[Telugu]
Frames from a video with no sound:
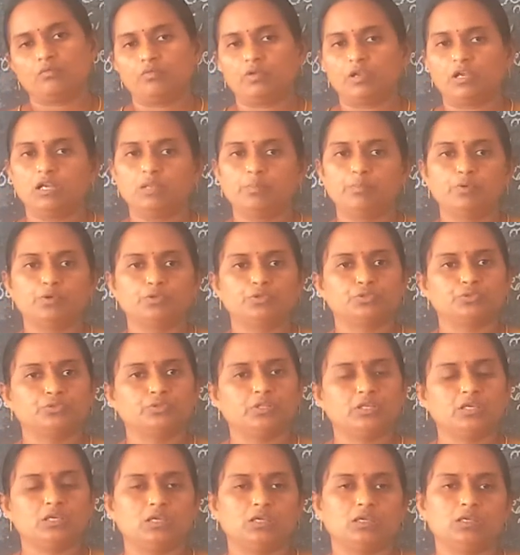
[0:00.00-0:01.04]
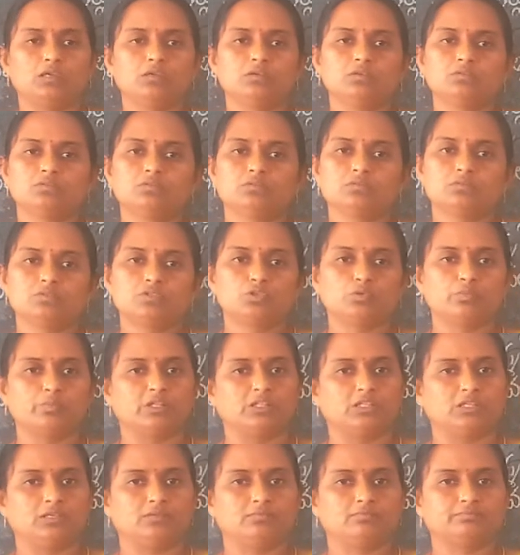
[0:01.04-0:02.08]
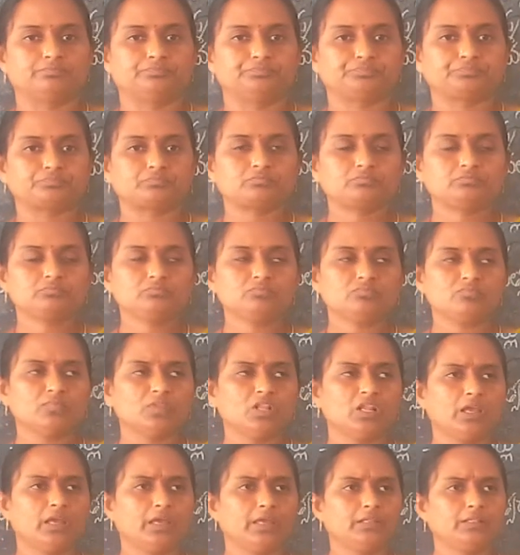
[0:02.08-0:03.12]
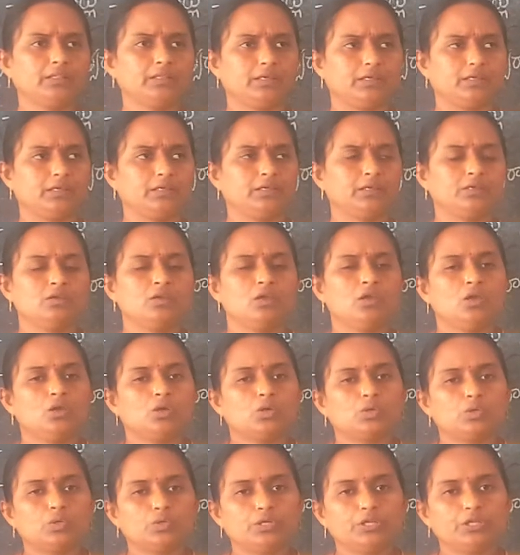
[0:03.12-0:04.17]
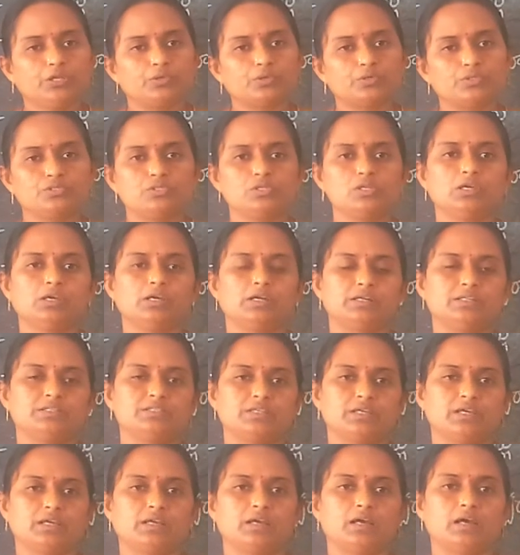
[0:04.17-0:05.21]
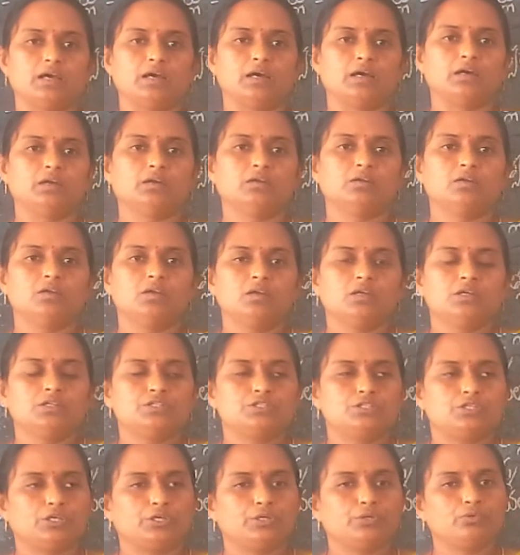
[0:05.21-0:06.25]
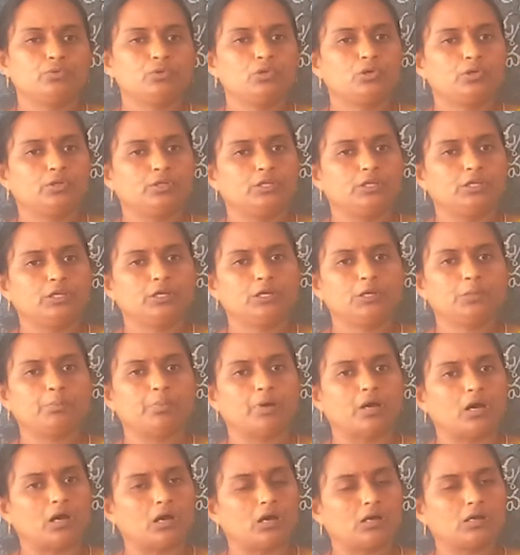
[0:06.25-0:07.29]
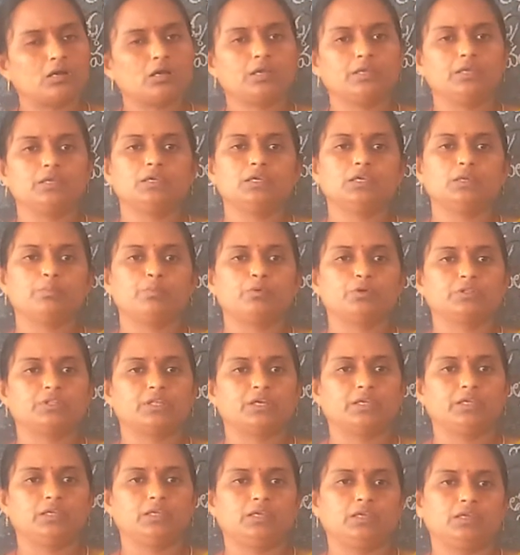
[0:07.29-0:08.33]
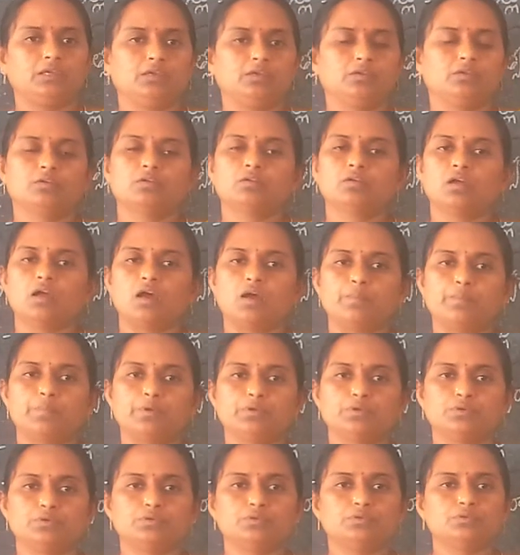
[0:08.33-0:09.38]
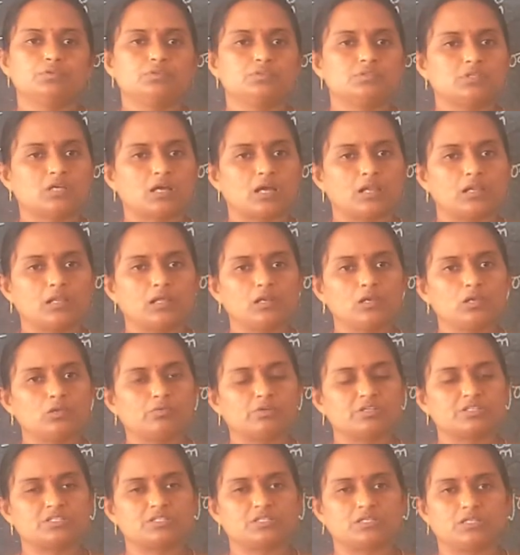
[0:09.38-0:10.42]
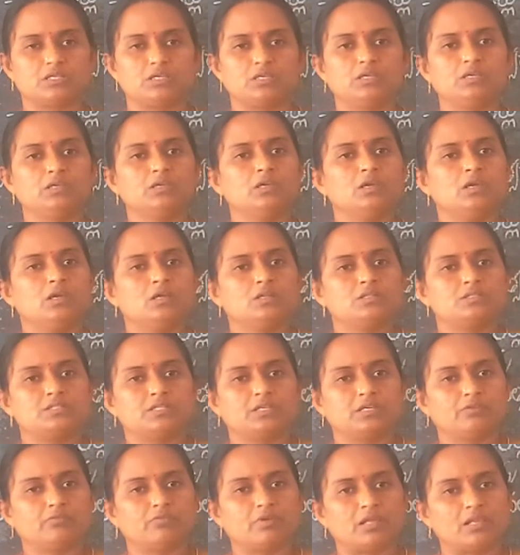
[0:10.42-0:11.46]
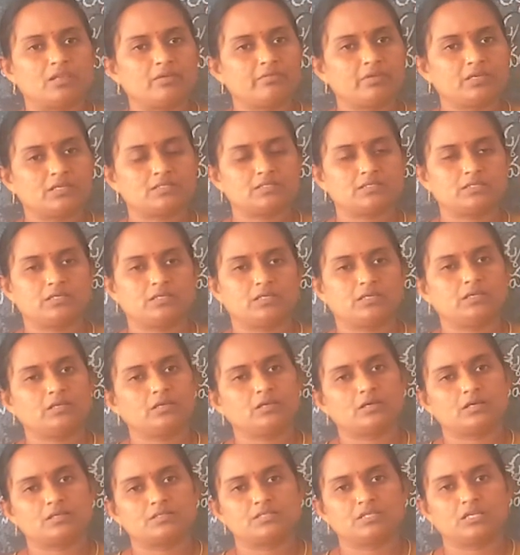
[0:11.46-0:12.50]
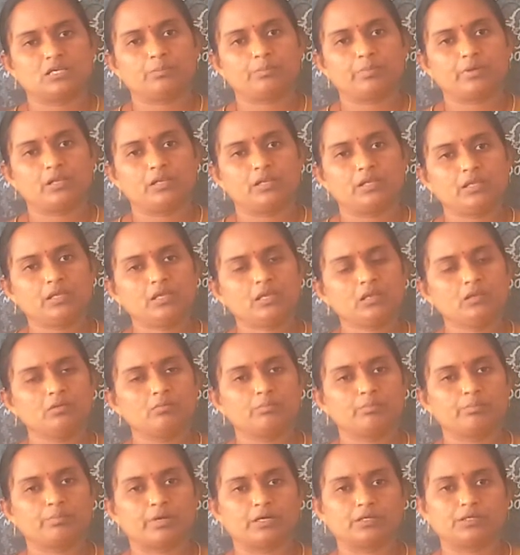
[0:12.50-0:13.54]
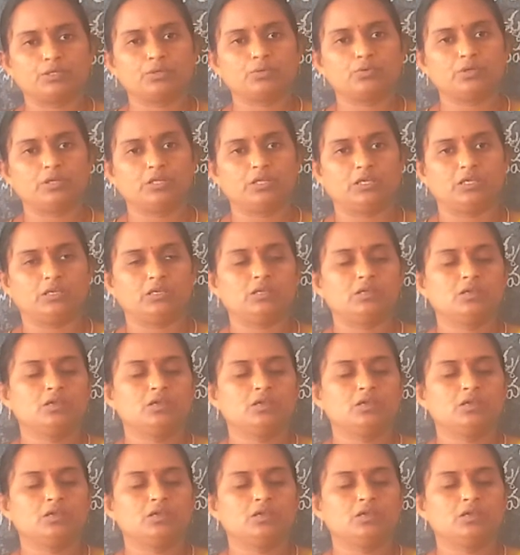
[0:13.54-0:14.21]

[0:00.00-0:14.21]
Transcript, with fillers: వెళ్ళిపోతుంది సుమతి అయితే కొన్ని రోజులు గడిచాక చెరువులో నీళ్లు బాగా ఇంకిపోతాయి అప్పుడు జాలర్లు వచ్చి చే వల వేసి చేపల్ని పట్టుకొని